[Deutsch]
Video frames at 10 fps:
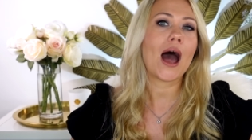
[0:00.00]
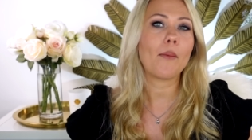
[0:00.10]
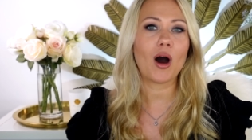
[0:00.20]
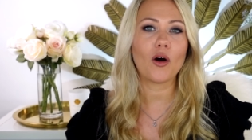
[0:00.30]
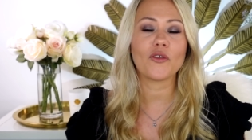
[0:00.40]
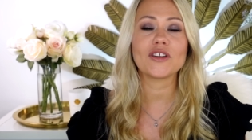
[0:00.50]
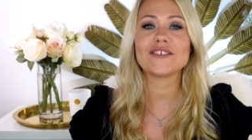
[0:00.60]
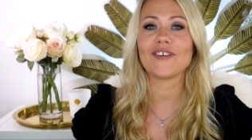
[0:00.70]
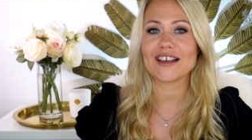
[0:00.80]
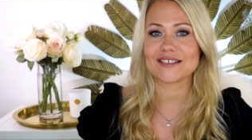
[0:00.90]
aber auch von
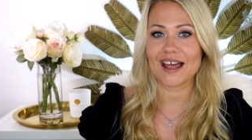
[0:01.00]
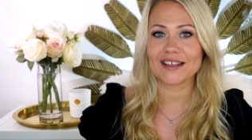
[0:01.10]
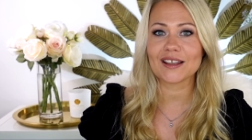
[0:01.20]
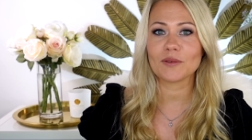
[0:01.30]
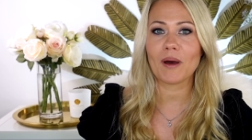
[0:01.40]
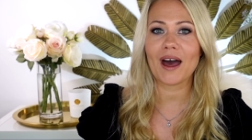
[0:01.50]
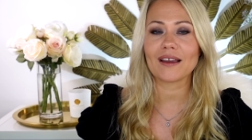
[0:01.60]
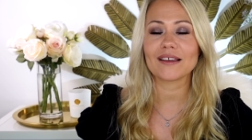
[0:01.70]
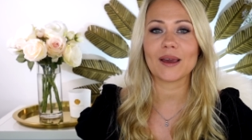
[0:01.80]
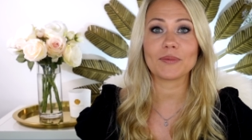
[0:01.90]
diversen anderen
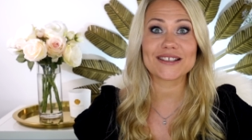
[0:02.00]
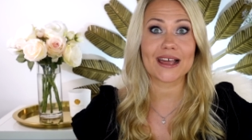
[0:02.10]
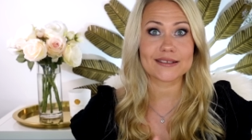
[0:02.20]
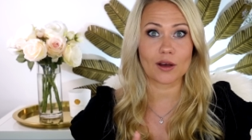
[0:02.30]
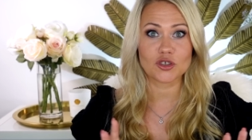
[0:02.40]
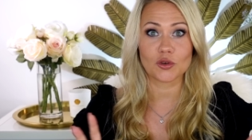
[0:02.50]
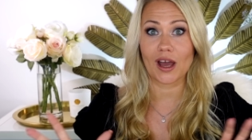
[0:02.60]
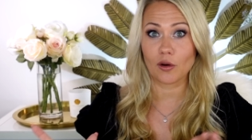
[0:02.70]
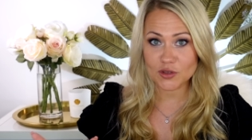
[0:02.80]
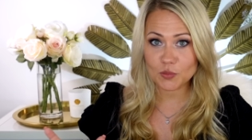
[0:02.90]
Marken. Ich habe das alles auch
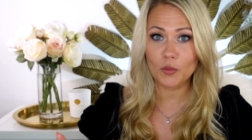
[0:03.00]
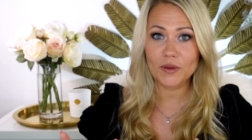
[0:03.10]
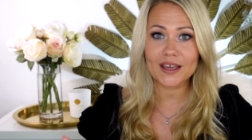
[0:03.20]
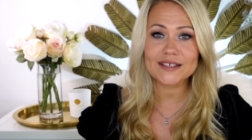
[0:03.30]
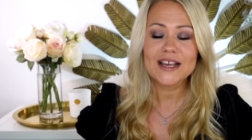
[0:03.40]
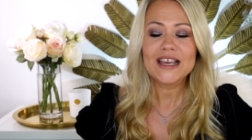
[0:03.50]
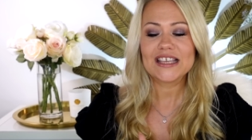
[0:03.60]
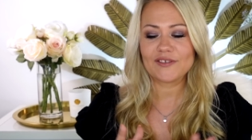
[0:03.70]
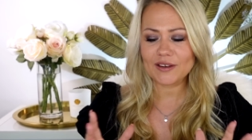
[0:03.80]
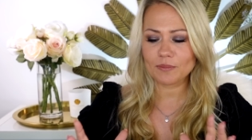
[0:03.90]
schon ausprobiert.
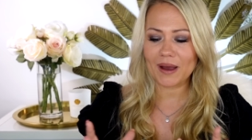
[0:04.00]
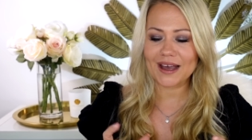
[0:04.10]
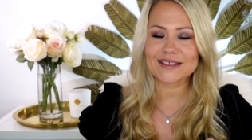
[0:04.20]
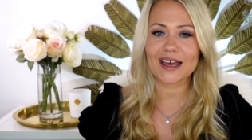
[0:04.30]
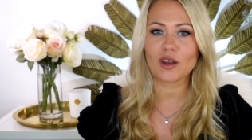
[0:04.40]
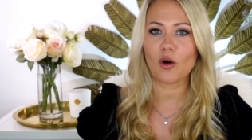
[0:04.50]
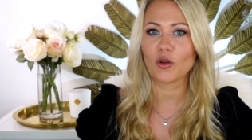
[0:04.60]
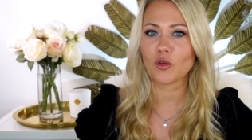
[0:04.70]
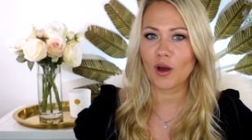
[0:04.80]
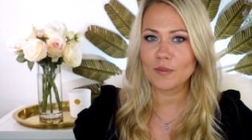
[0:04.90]
Ich werde ein paar Sachen auch
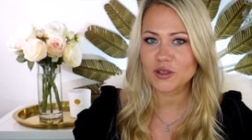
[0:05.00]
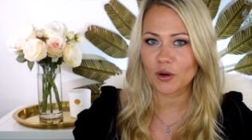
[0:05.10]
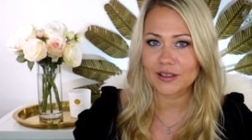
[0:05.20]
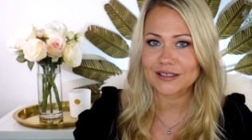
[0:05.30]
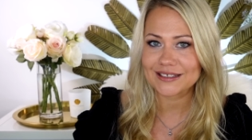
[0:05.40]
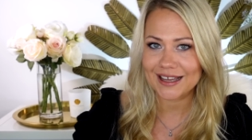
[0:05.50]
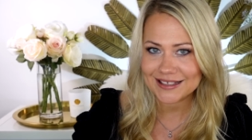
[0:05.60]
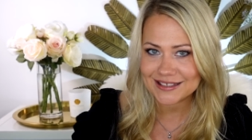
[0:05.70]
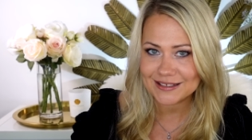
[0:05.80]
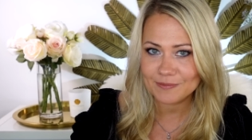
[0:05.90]
neu mit euch
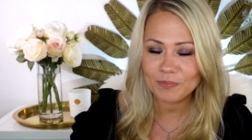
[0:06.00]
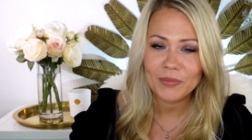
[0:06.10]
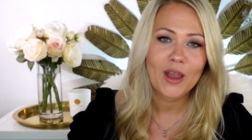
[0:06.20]
testen.